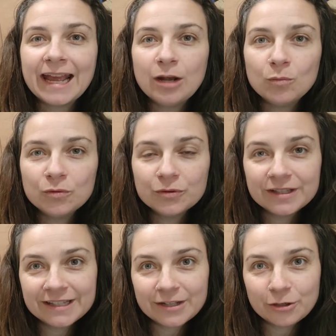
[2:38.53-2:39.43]
el mundo
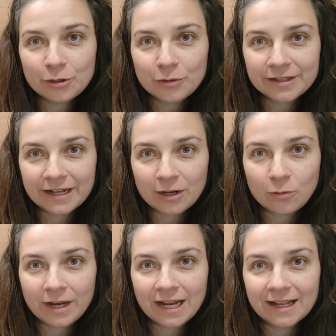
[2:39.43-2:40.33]
entero es nuestra
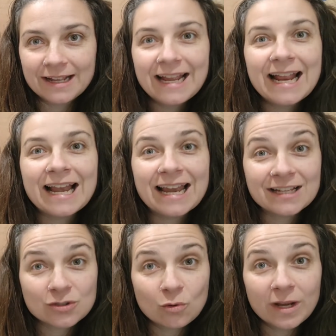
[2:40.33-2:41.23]
escuela. La
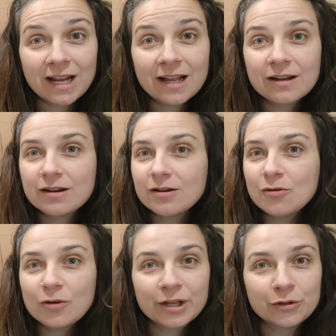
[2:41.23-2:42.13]
escuela
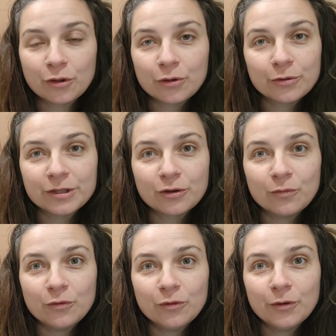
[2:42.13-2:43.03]
no es todo nuestro
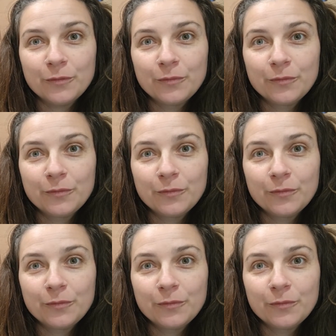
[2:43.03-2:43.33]
mundo.